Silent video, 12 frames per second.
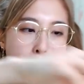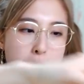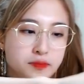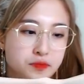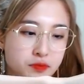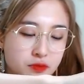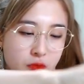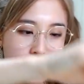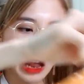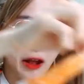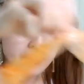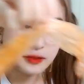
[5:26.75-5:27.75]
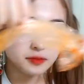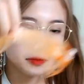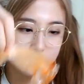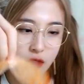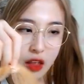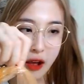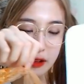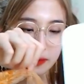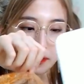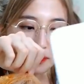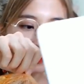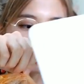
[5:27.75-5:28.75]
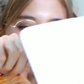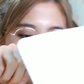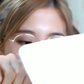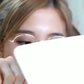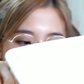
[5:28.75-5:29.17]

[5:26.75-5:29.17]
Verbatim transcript: 구매해서 기분 좋아 보이네 키읔